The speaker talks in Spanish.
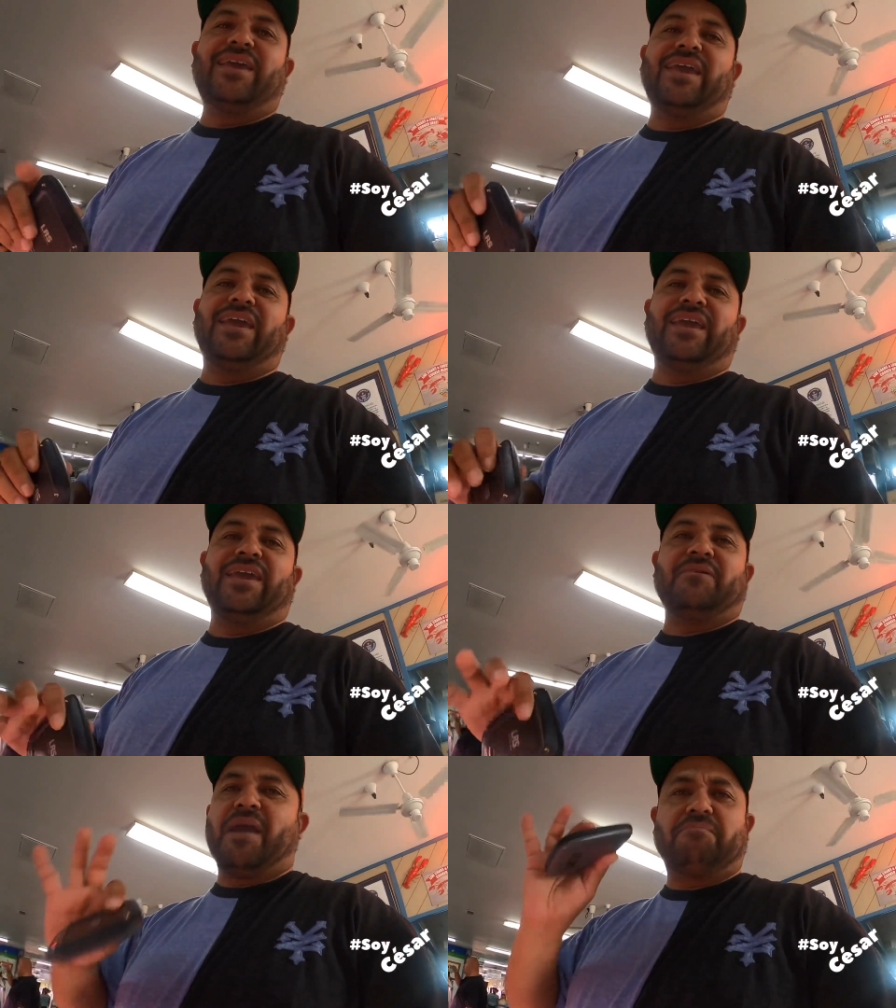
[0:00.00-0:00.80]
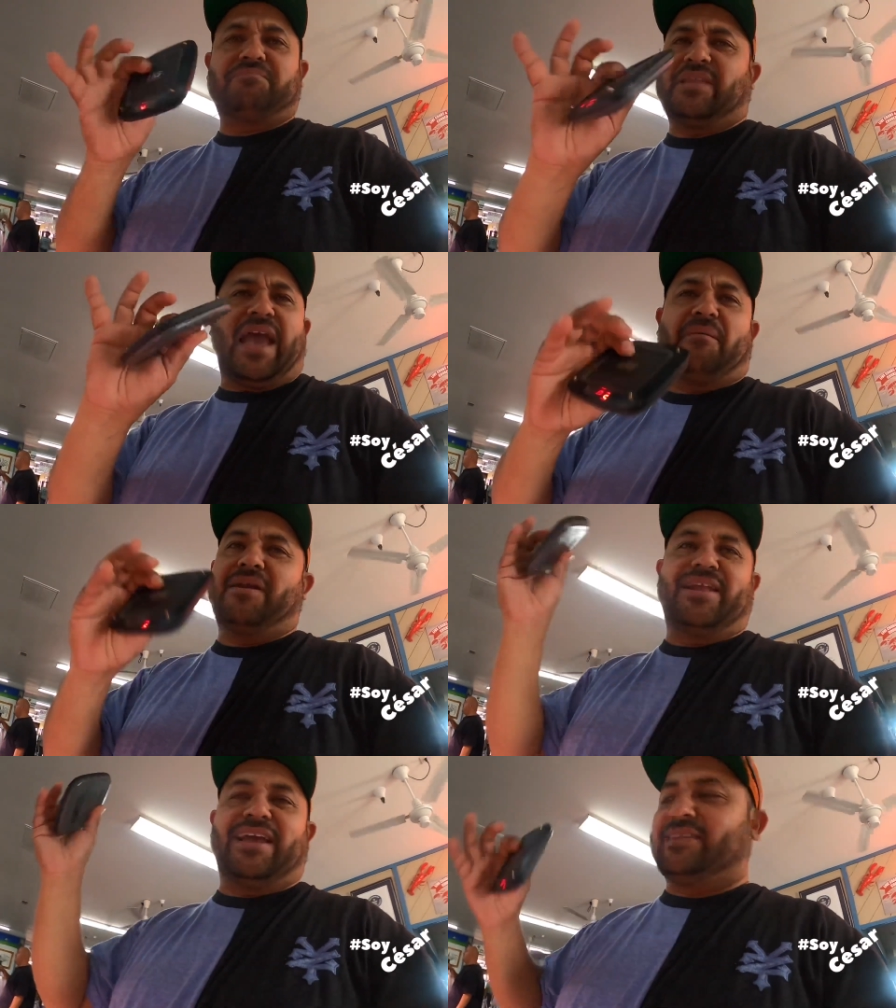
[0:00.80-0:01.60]
y ya, te
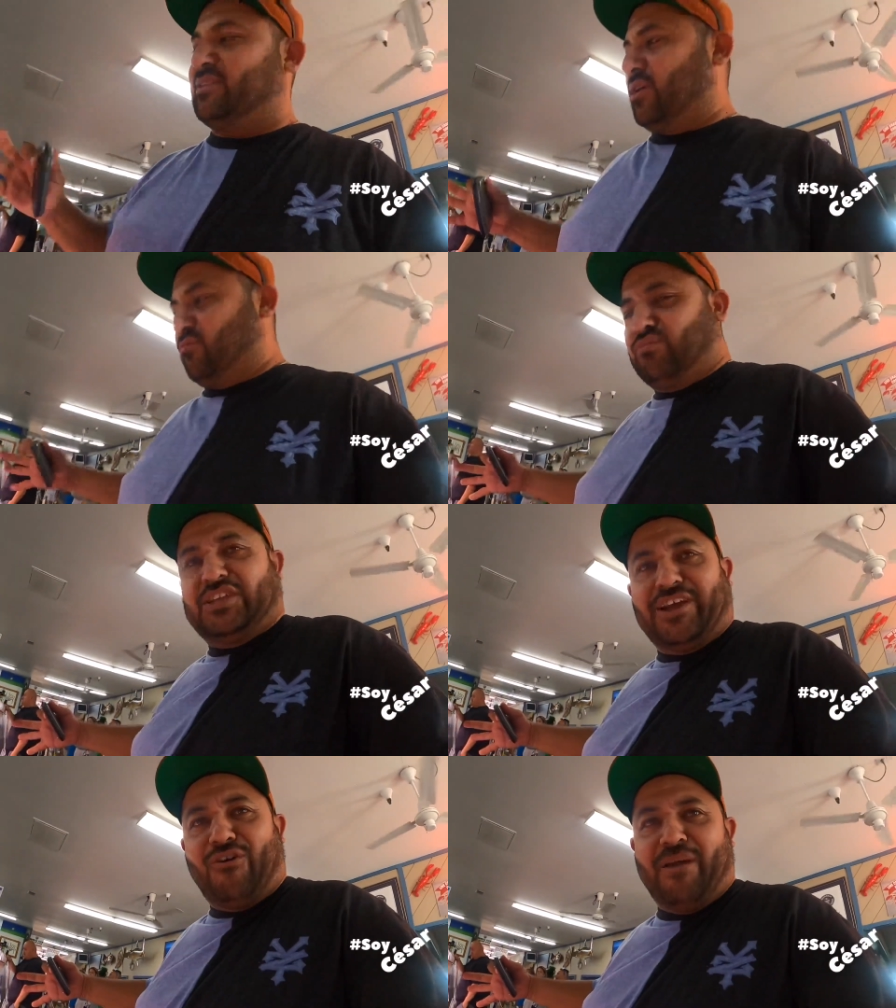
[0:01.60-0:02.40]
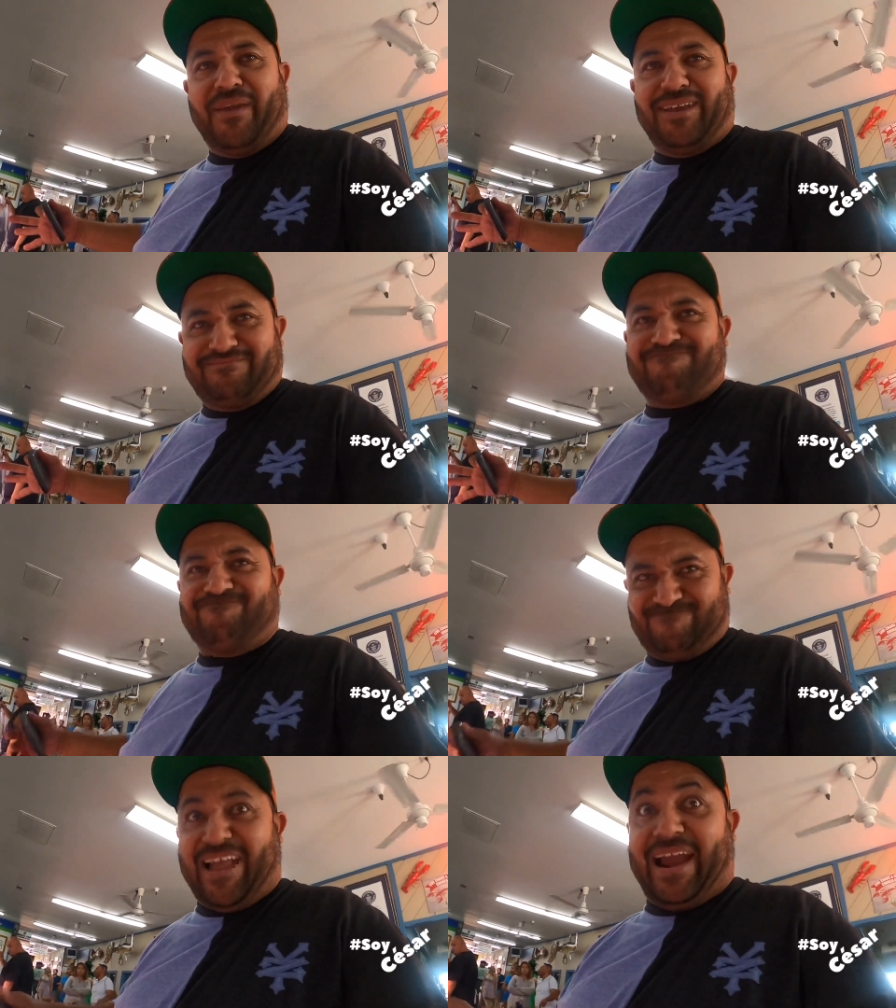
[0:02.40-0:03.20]
hablan y ya te pagan una charola bien.
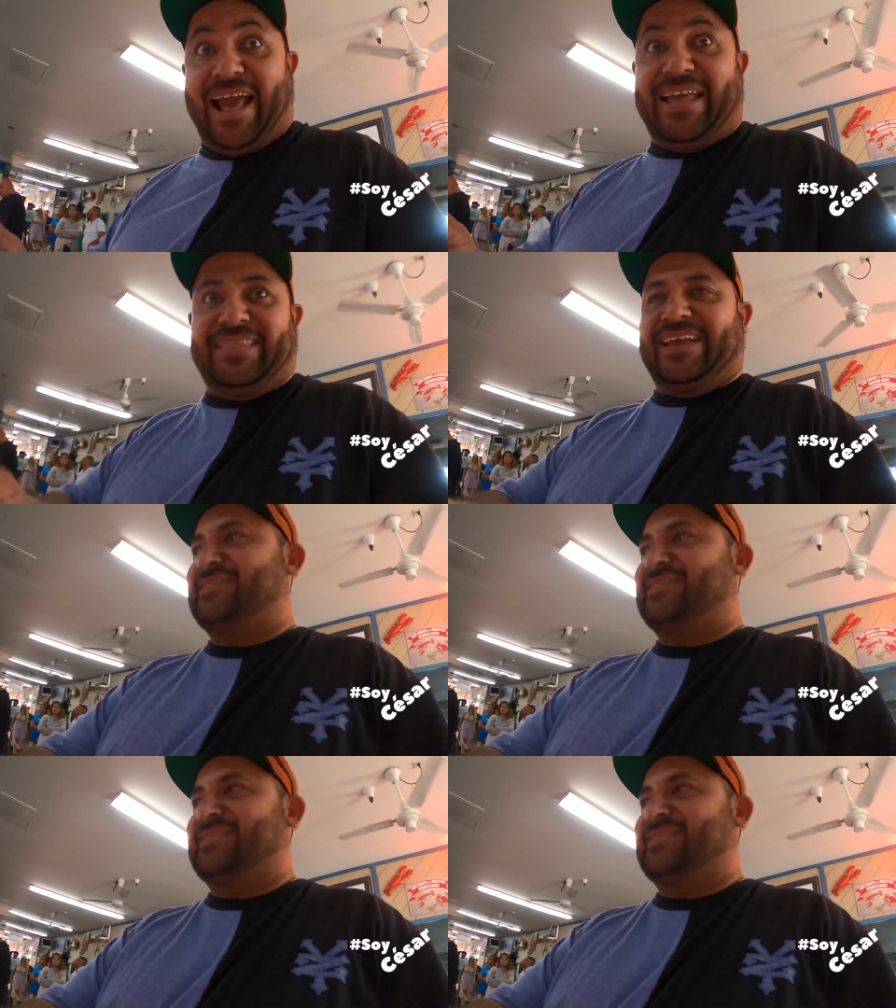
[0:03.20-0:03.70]
Está grande,